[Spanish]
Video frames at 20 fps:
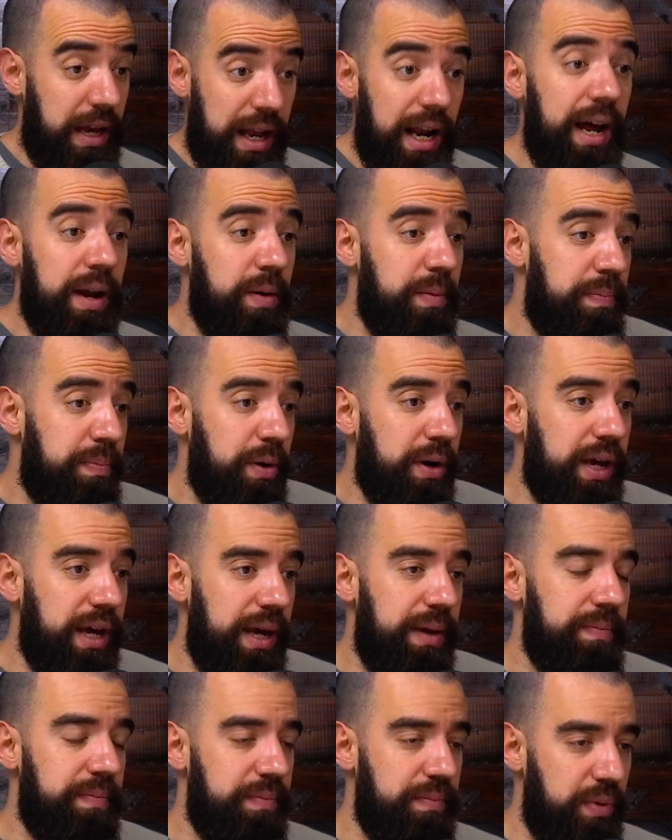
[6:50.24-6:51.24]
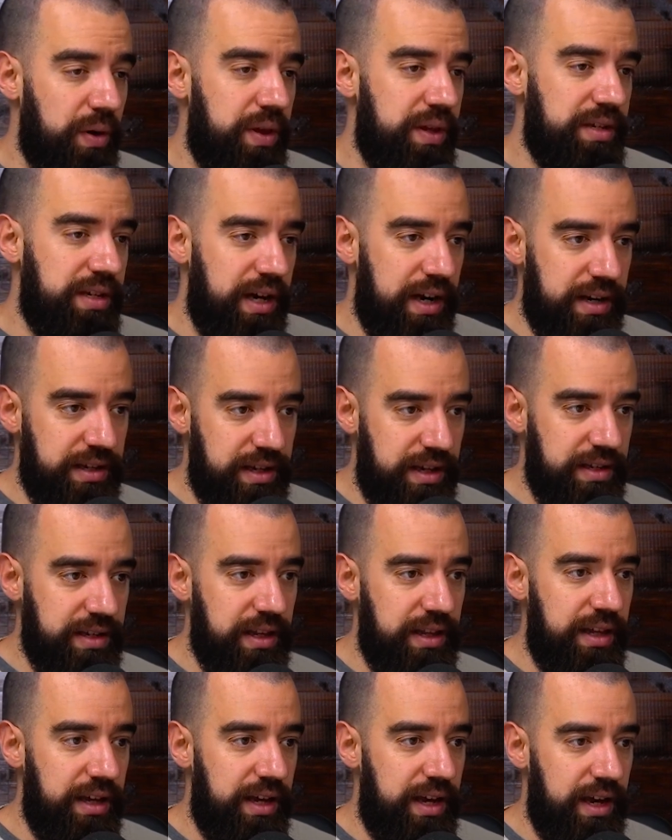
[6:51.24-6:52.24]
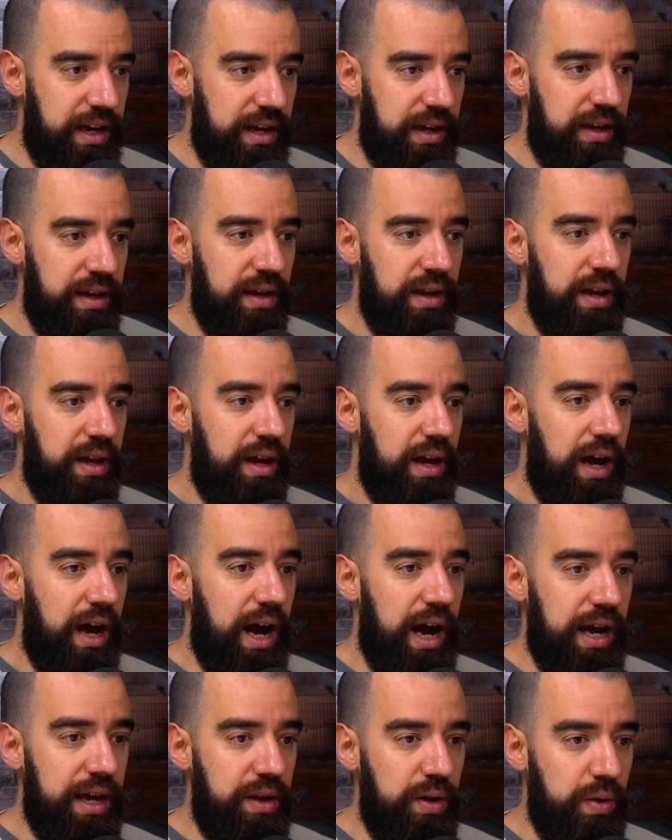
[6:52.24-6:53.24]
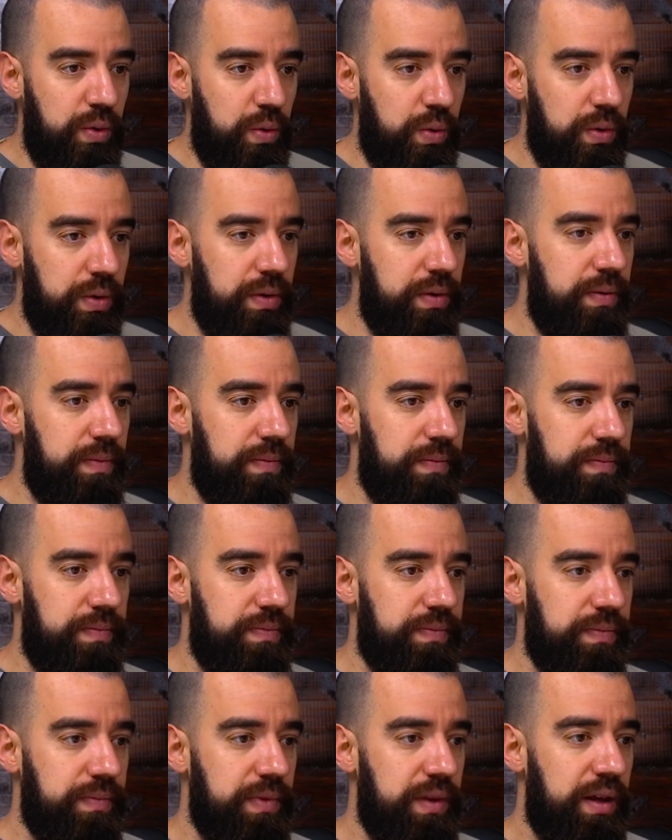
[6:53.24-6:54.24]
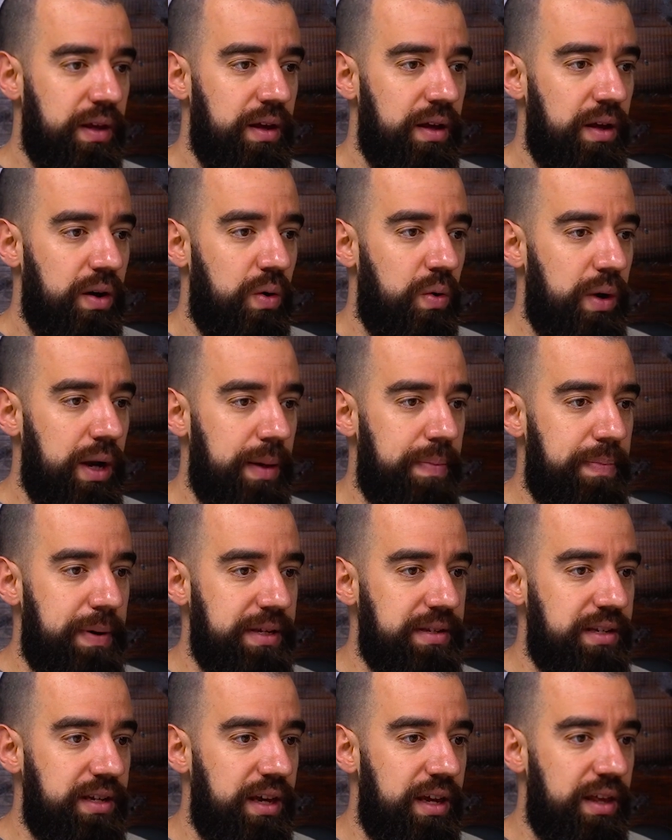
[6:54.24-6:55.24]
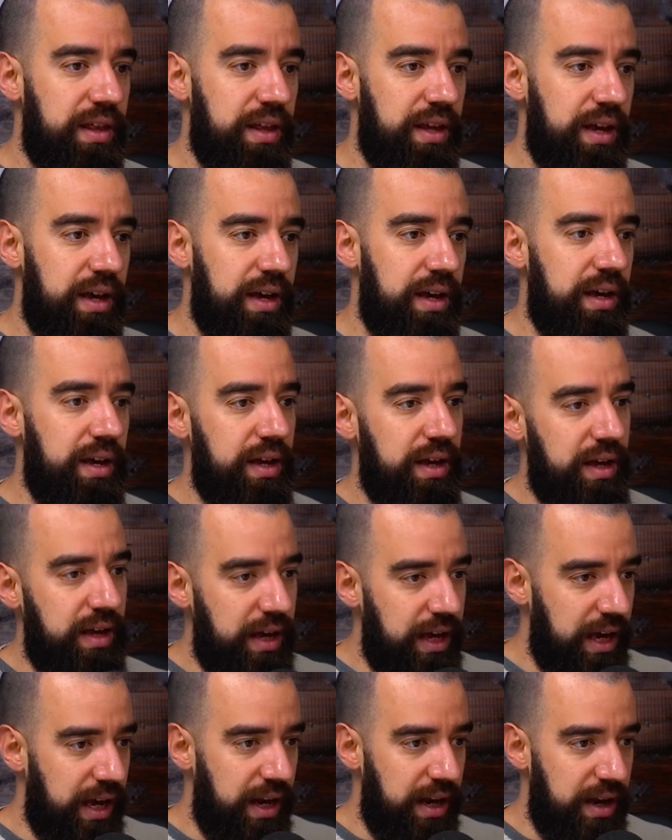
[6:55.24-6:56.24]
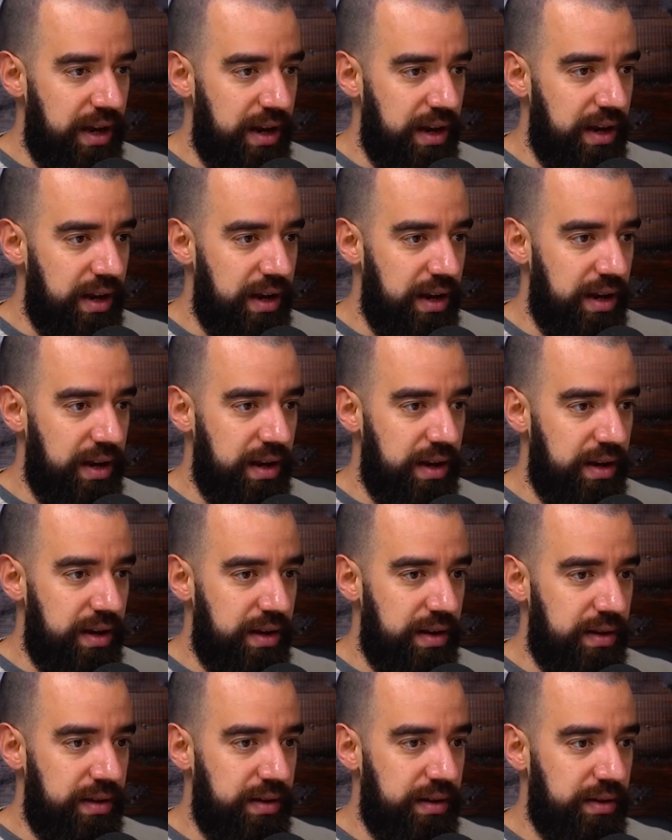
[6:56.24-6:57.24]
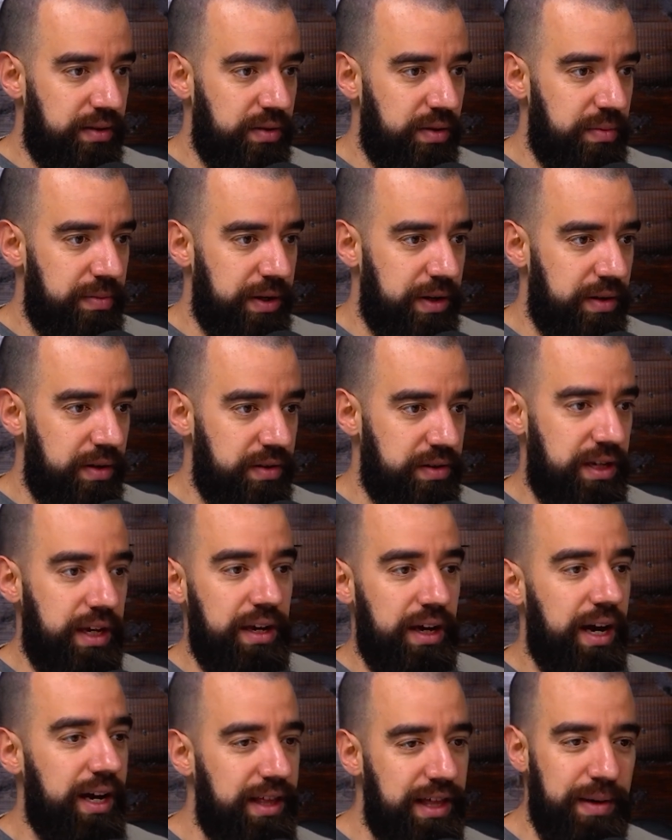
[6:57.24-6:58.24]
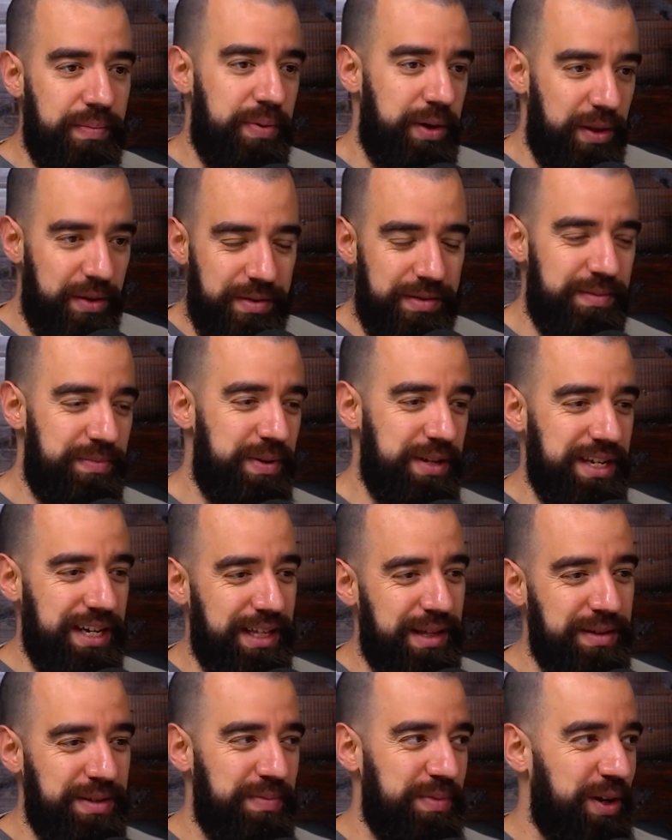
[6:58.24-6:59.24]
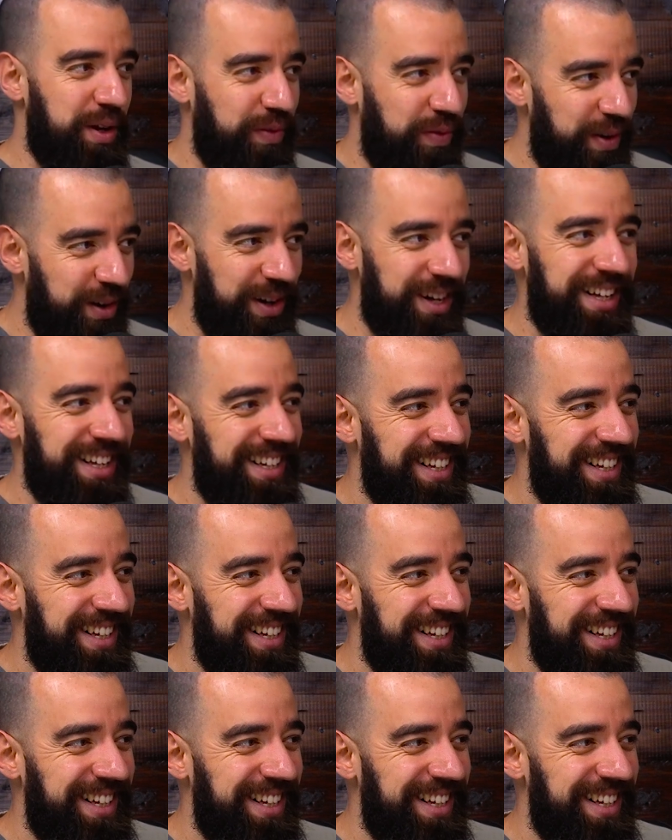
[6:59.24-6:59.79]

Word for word: Claro, porque vos decías recién, Santi, que hay un, una especie de el Estoy conmigo Sí, ahí está, perdón. Pensé que estaba sin micrófono.